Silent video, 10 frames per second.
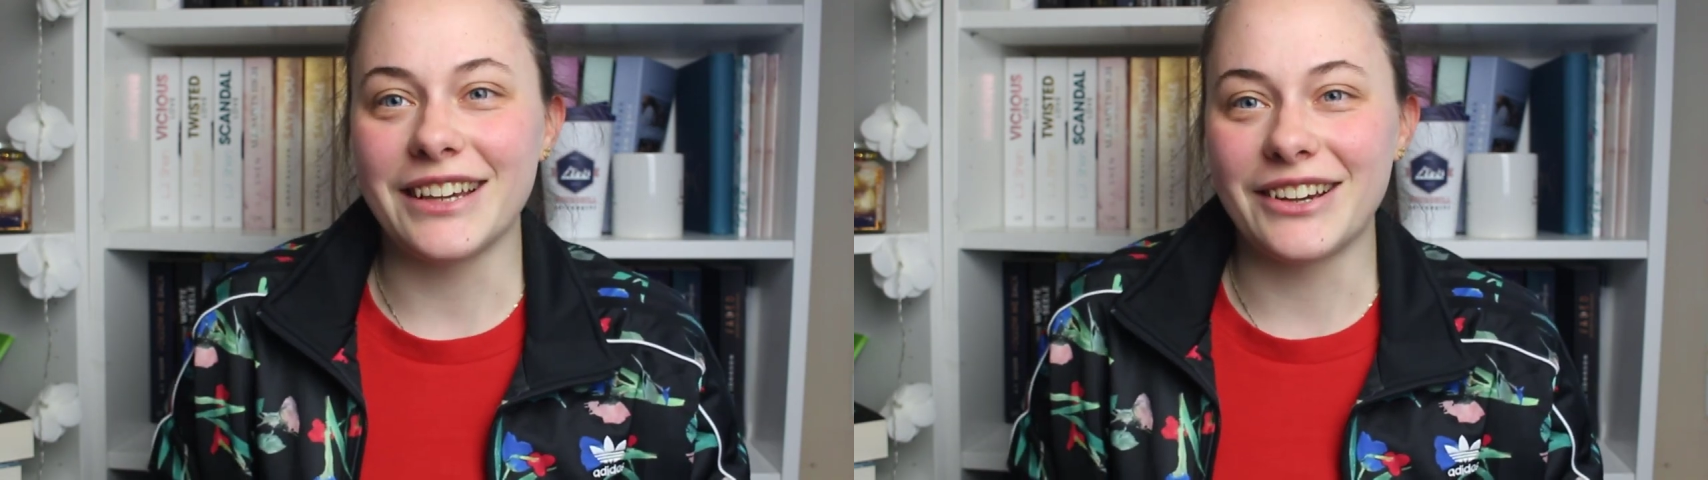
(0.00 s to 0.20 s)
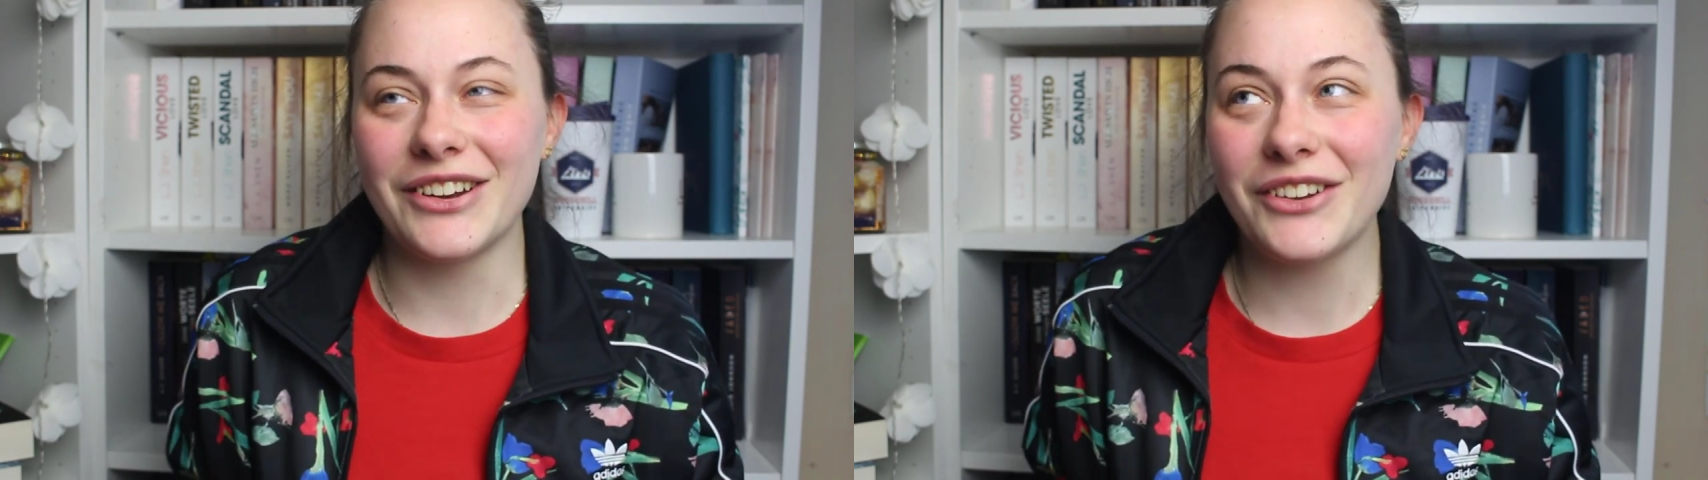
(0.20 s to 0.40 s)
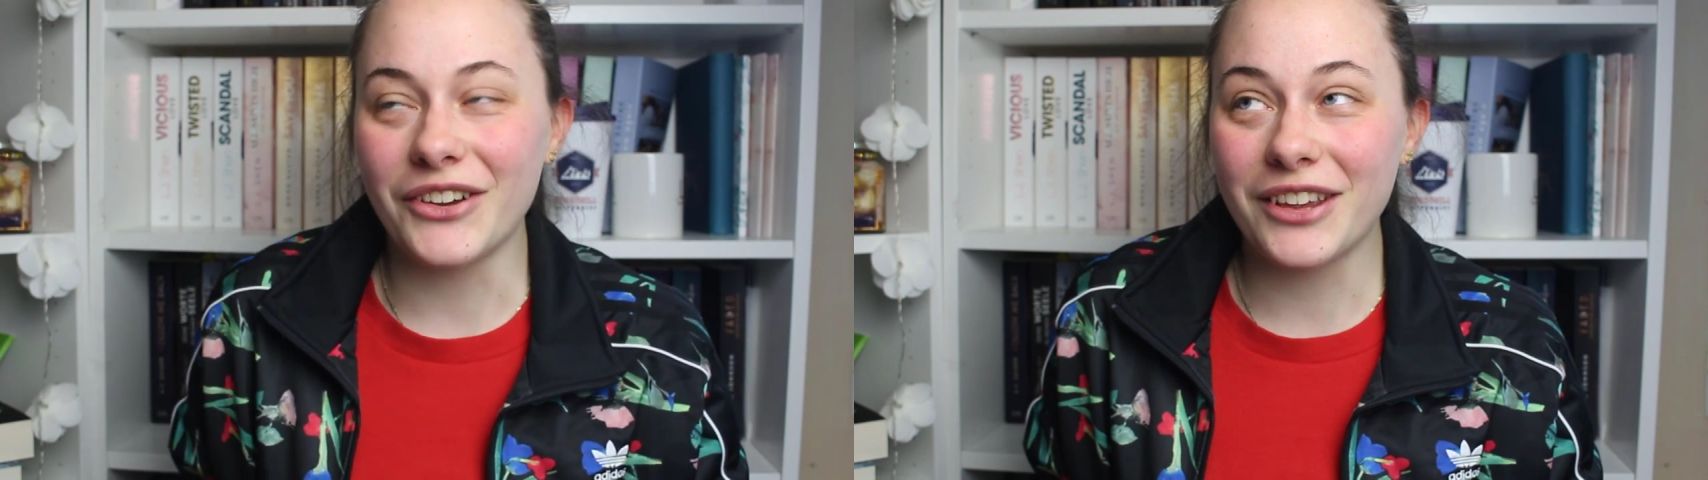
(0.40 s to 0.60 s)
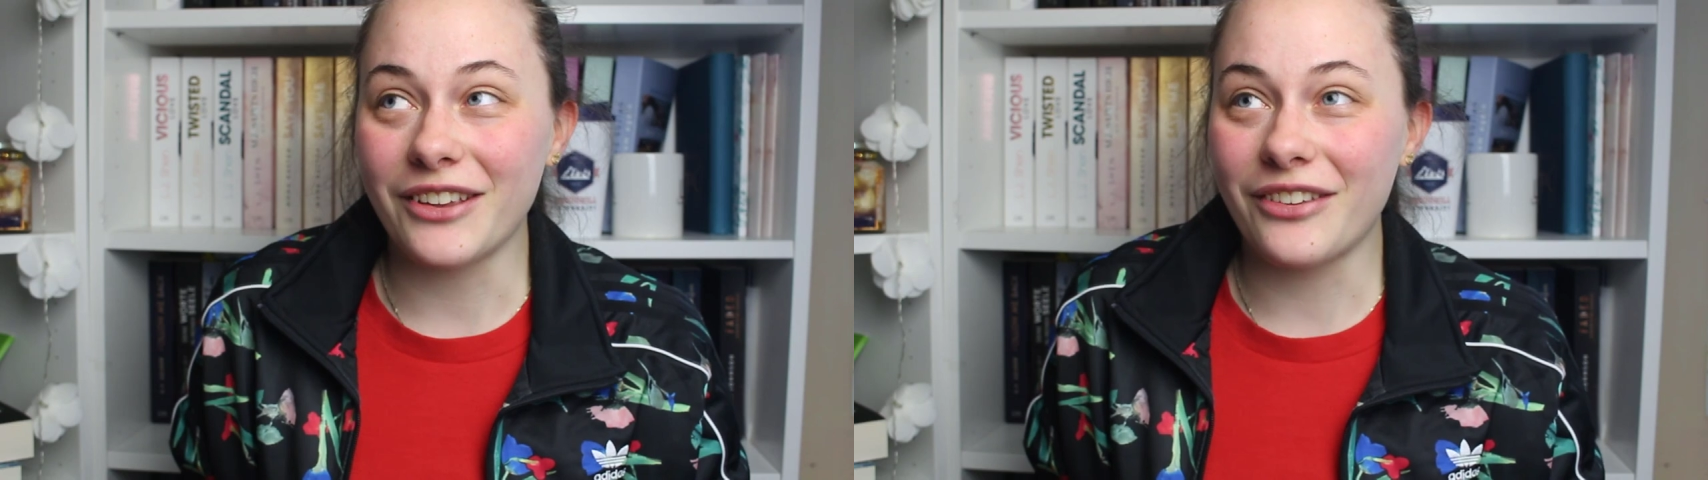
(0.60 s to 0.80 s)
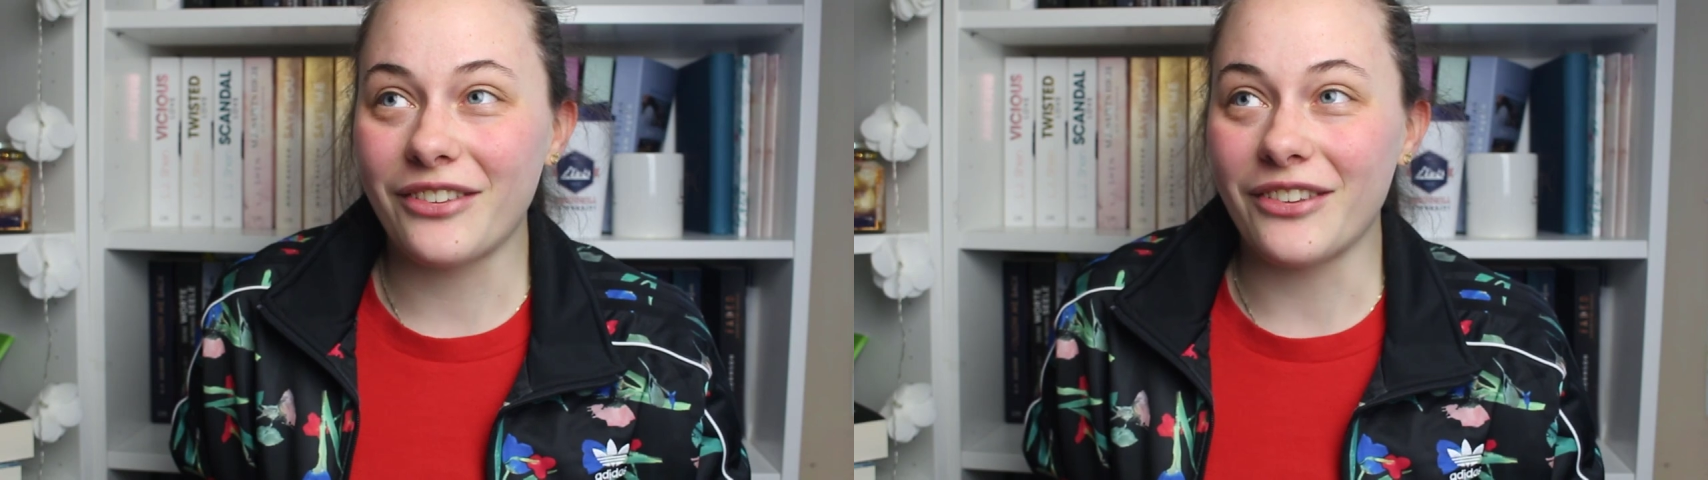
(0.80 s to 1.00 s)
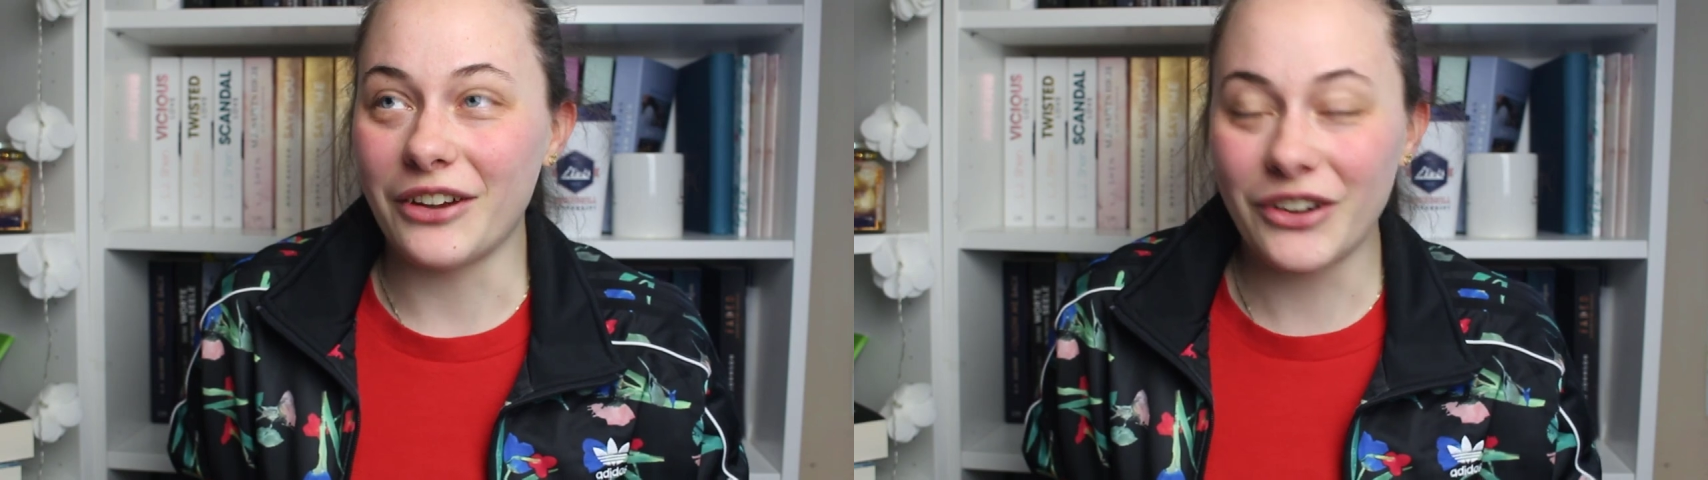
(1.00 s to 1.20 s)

Ihr könnt, euch es, ihr